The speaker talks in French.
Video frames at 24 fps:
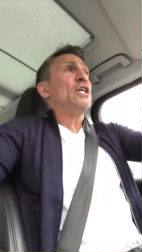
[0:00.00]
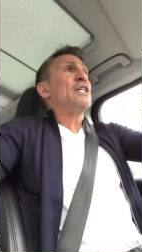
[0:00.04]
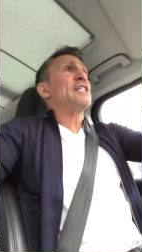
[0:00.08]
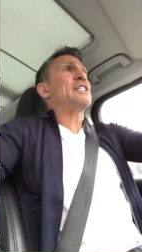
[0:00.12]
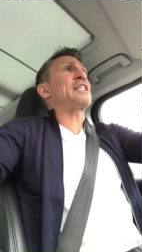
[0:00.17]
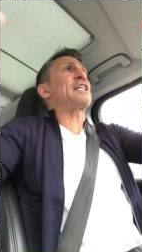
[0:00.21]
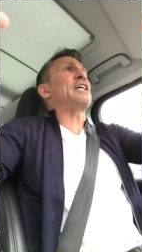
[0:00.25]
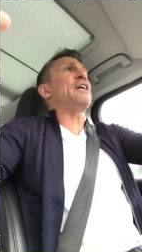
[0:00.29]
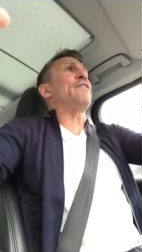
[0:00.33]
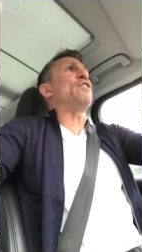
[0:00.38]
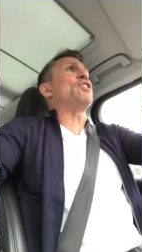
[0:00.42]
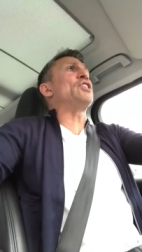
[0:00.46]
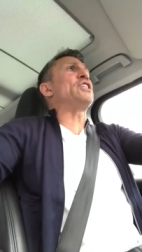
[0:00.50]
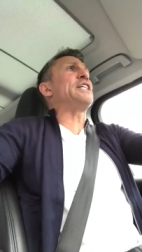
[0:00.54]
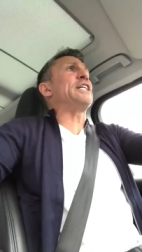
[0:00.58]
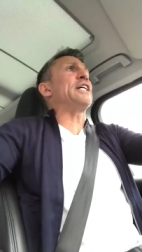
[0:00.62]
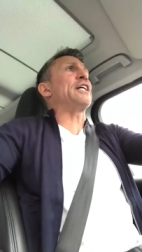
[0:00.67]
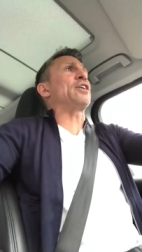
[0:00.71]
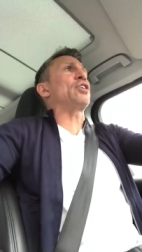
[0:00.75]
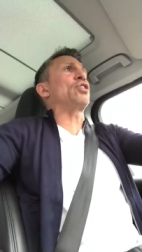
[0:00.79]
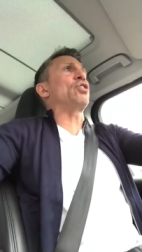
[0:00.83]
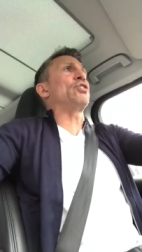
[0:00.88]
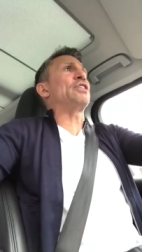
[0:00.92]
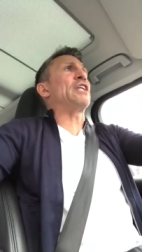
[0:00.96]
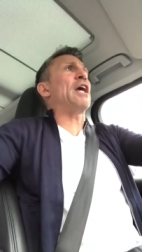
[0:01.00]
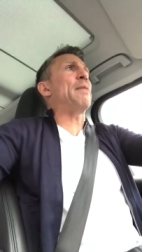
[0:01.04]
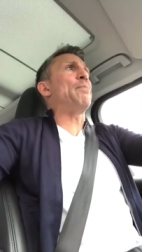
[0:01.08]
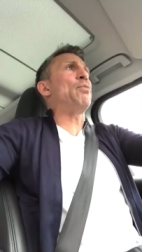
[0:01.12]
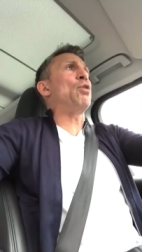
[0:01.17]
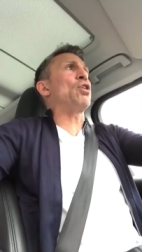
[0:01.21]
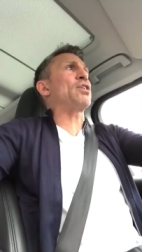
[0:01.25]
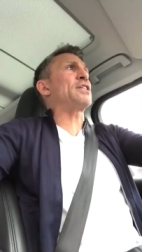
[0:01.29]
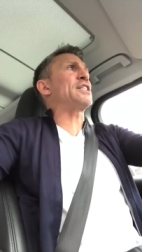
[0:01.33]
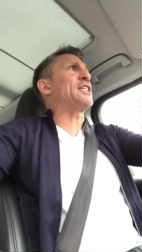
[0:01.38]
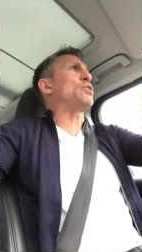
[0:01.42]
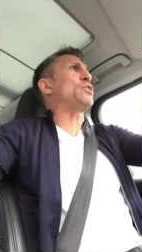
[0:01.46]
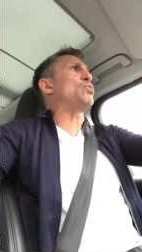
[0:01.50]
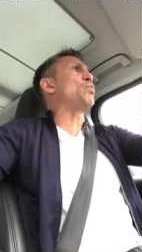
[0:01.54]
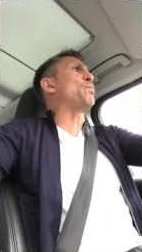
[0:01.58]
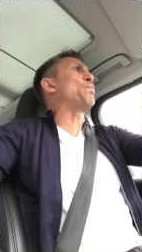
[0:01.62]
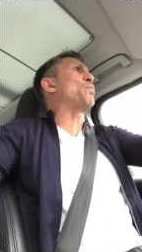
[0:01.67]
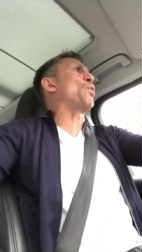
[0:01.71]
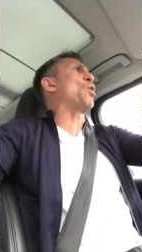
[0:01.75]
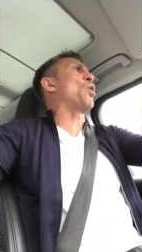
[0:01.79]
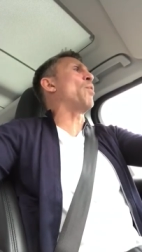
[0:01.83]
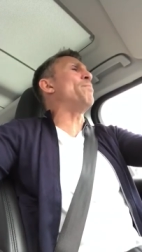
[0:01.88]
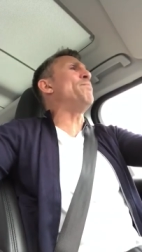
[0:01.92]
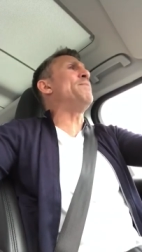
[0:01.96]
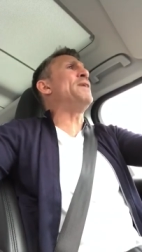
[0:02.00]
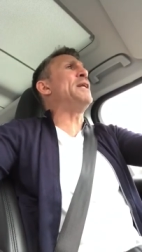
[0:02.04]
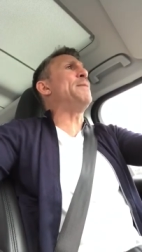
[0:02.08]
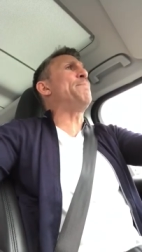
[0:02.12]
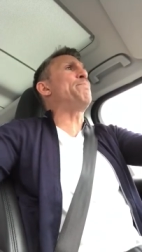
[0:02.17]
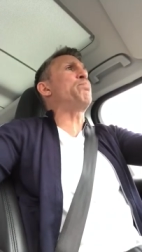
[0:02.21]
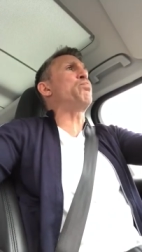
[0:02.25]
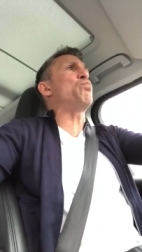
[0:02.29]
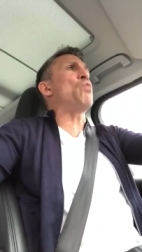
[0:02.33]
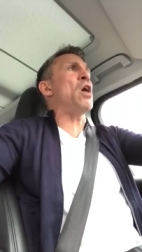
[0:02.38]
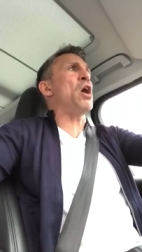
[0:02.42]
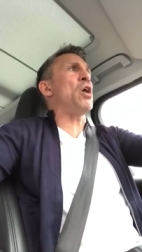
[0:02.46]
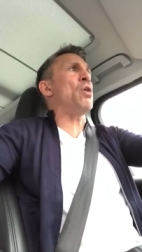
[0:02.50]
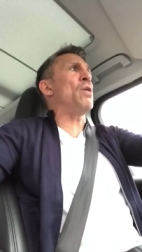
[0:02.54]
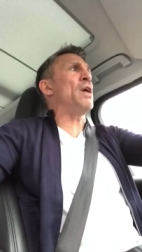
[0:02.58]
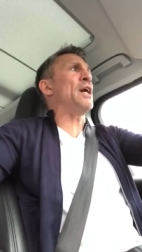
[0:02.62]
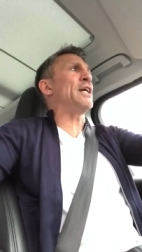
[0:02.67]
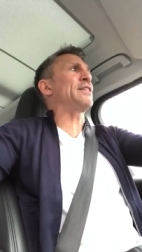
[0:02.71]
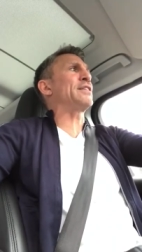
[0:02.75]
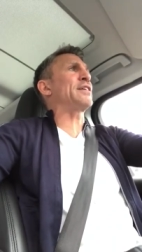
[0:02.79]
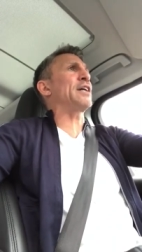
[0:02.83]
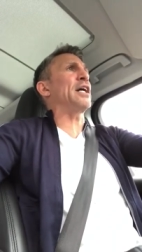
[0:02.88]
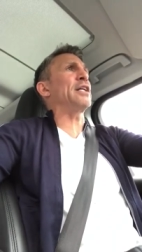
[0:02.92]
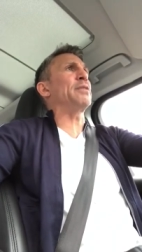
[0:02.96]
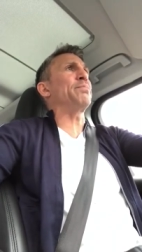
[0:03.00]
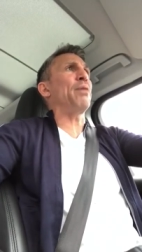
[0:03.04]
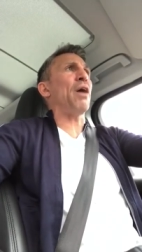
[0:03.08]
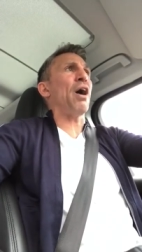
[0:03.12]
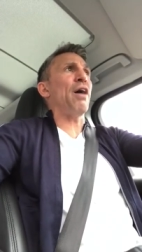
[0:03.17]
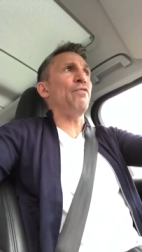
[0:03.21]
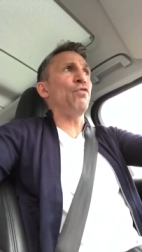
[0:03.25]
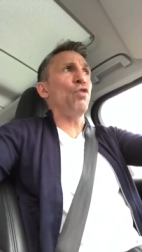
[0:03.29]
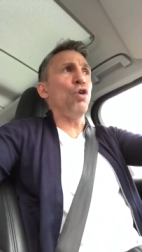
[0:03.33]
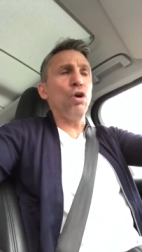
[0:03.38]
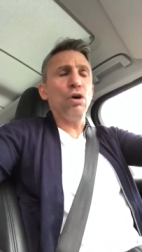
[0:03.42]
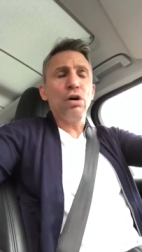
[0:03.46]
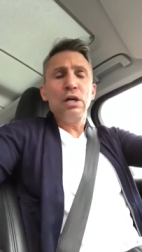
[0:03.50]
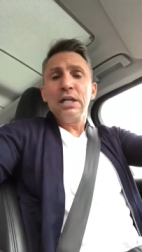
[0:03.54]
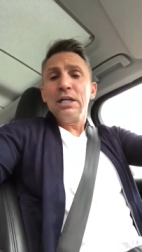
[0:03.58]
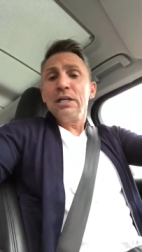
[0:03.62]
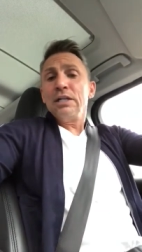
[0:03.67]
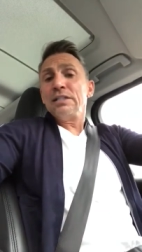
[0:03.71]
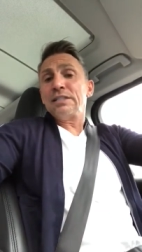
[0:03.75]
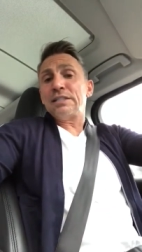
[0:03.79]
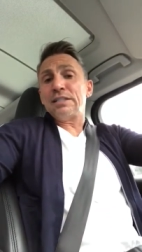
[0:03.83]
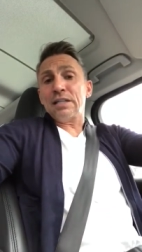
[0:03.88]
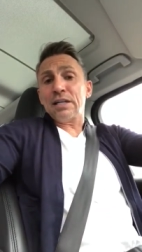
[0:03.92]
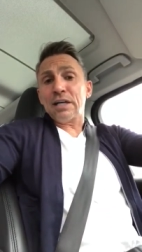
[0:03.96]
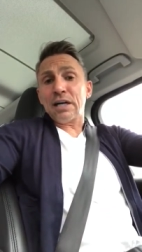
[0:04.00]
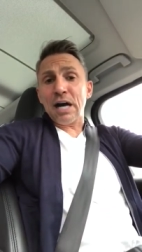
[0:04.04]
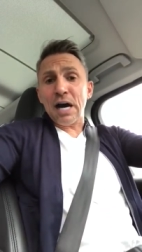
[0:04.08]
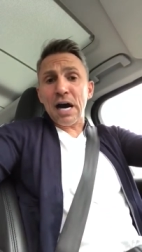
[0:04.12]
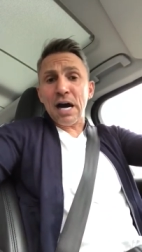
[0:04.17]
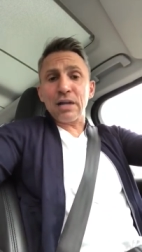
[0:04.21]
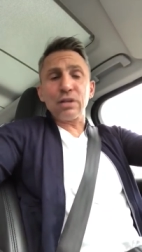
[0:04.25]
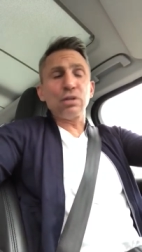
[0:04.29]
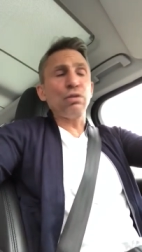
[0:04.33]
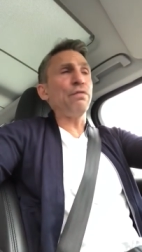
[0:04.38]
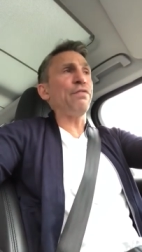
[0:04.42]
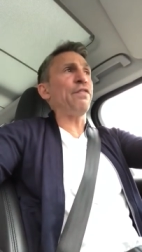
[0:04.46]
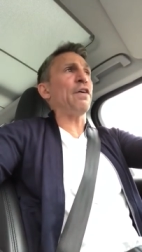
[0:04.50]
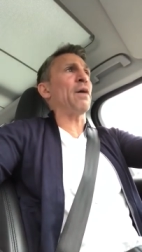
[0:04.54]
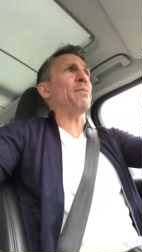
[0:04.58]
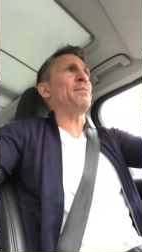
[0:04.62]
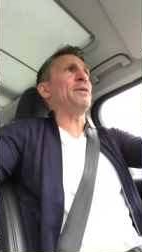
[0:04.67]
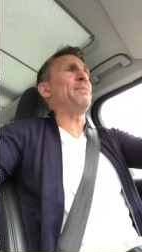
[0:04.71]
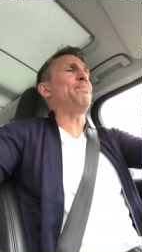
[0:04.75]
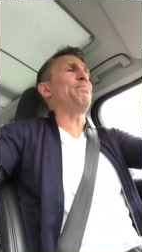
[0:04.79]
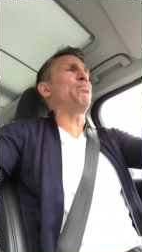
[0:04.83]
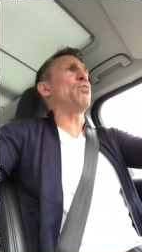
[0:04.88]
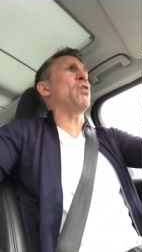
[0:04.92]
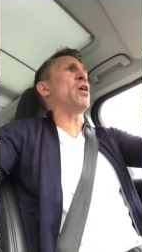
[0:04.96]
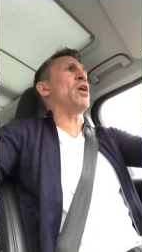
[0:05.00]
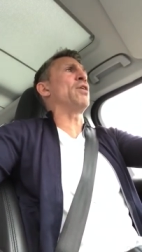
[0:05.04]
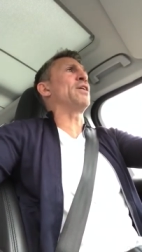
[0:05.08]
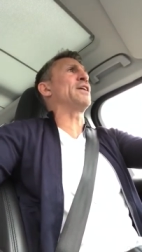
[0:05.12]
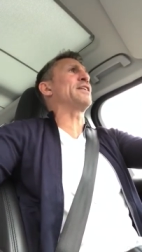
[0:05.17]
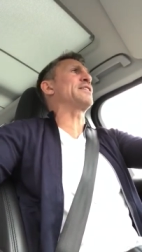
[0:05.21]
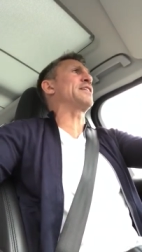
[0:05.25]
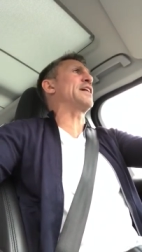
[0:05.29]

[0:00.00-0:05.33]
Ce qui veut dire que d'abord, si tu prends 1000 points en un trade, bravo, c'est rare de faire 1000 points en un